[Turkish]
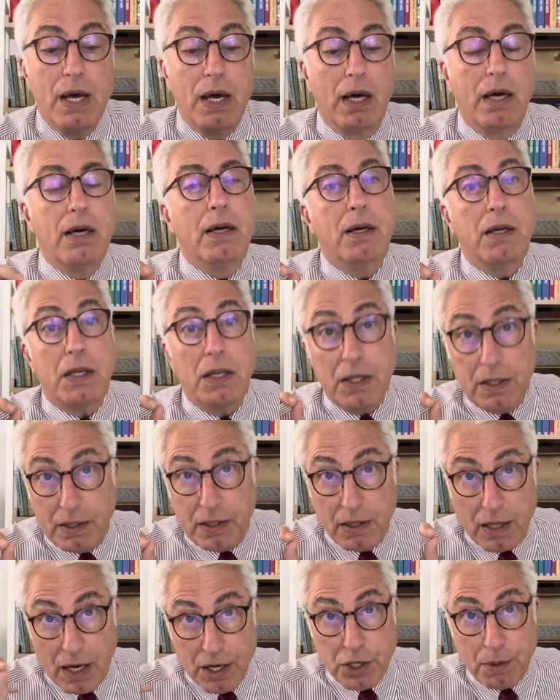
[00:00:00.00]
E,
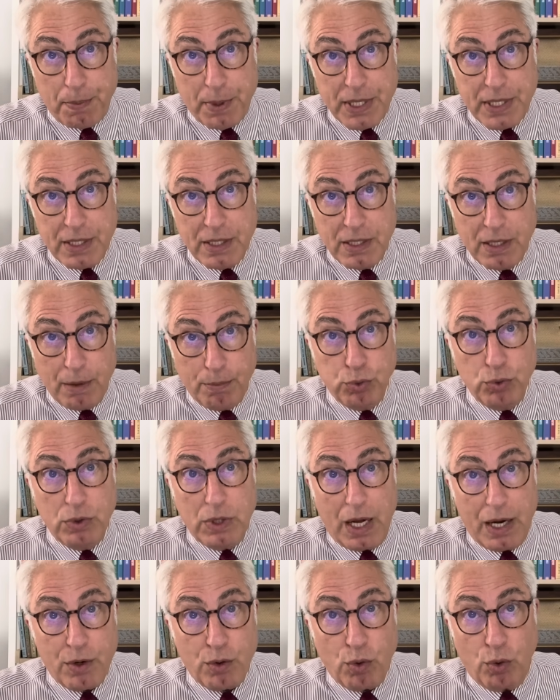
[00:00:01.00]
iktidar cephesinde
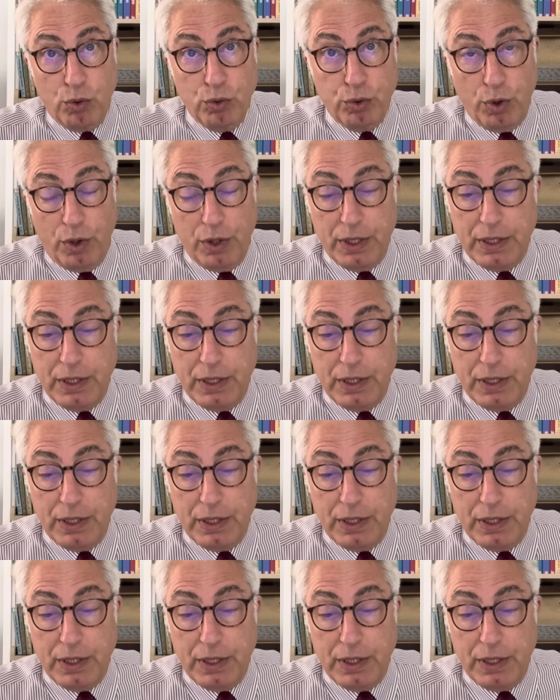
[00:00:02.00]
bunlar oluyor.